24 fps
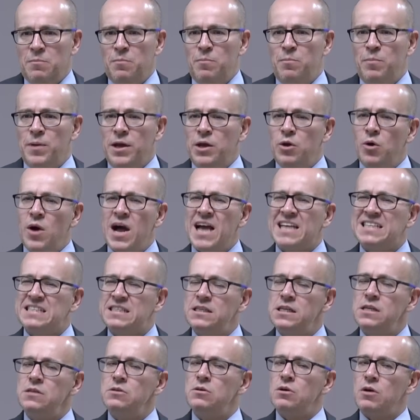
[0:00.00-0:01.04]
pero ha
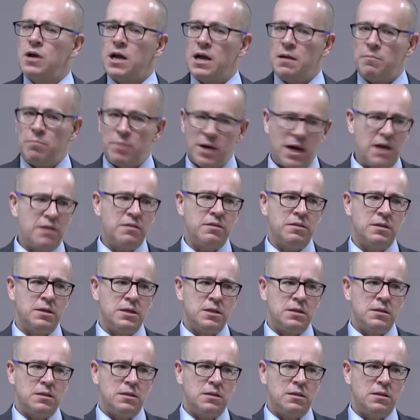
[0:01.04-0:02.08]
sido capaz
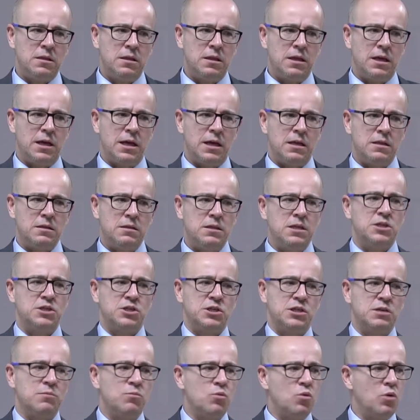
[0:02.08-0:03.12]
de
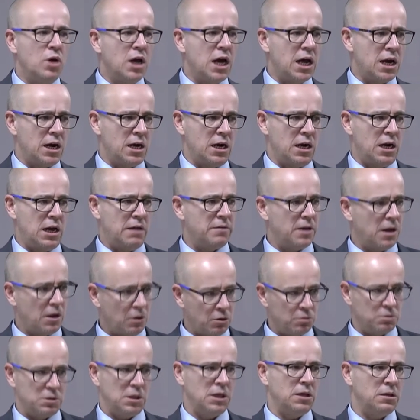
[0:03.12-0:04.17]
disimular la
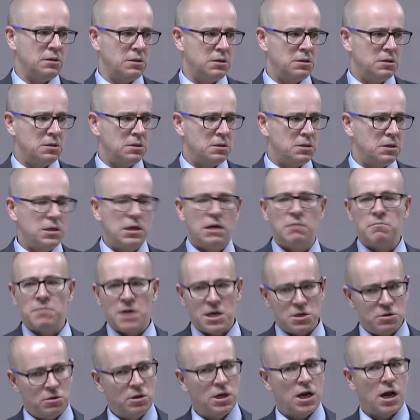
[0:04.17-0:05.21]
derrota y el
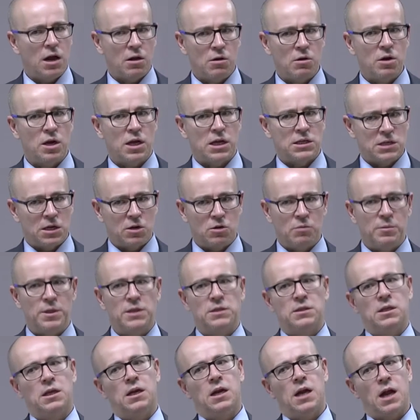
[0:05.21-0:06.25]
mayor error que se
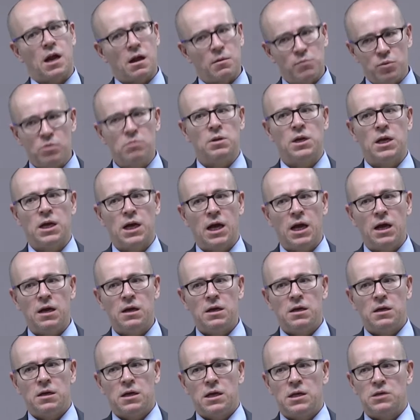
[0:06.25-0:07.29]
comete en la República
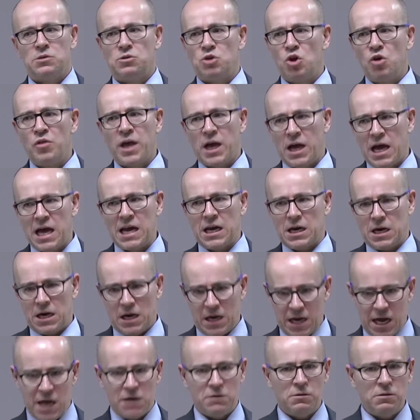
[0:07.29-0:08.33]
es no dejar
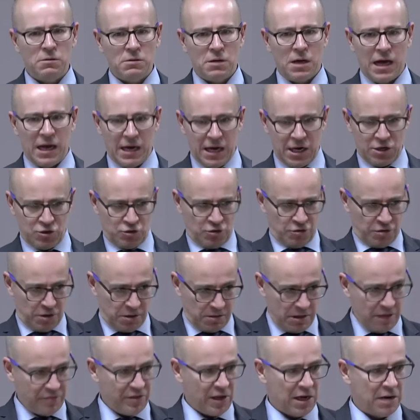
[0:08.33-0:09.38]
claro a la
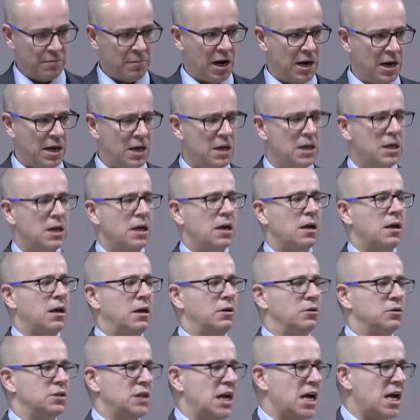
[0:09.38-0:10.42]
sociedad alemana que
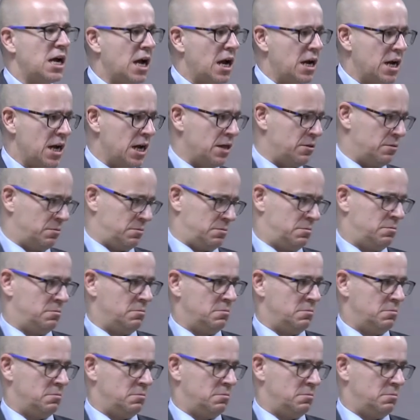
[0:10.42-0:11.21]
nos han ganado